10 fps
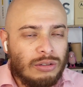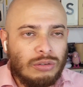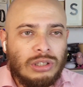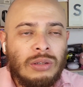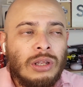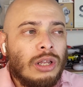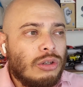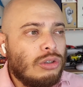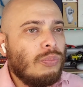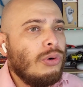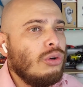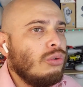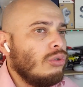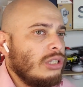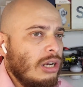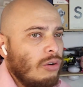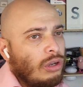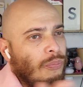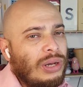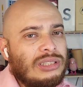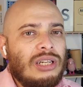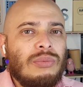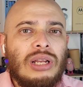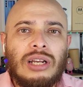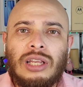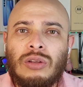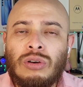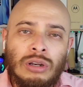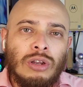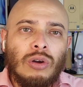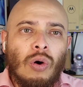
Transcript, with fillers: Eso sí, yo puedo escuchar lo que pasa a mi alrededor,